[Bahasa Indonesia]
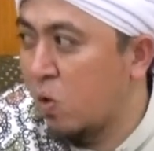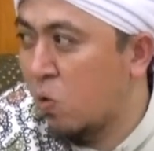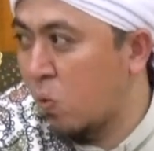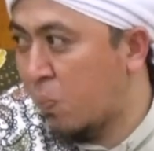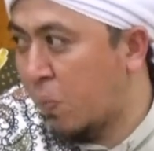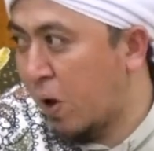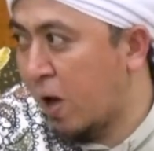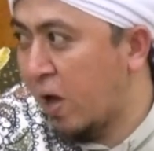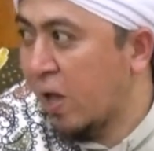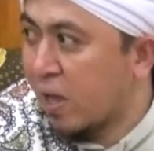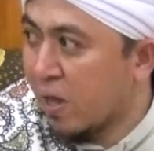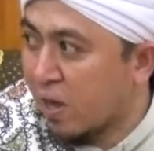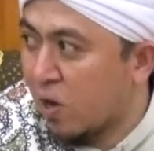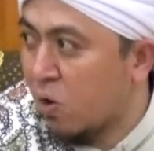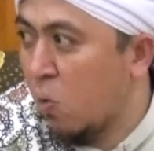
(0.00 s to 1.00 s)
lupa
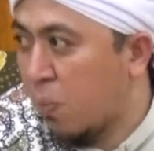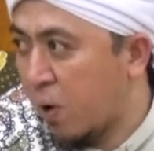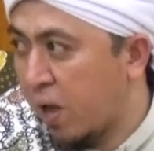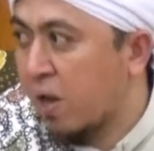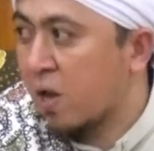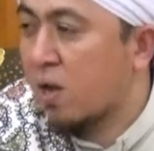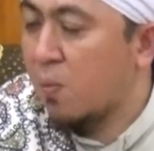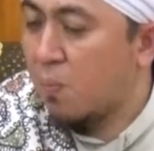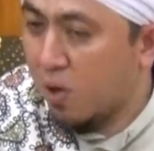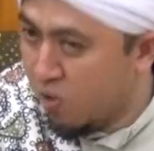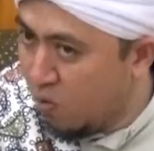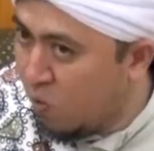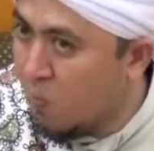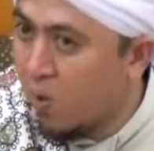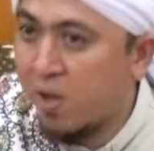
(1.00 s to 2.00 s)
ingat, lupa ingat,
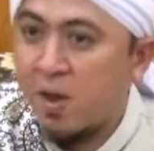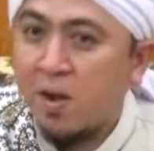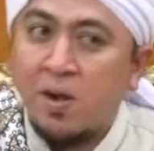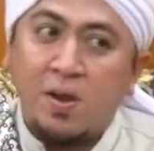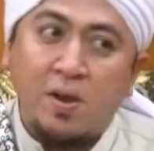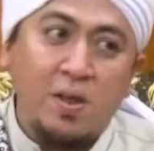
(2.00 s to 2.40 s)
masih lumayan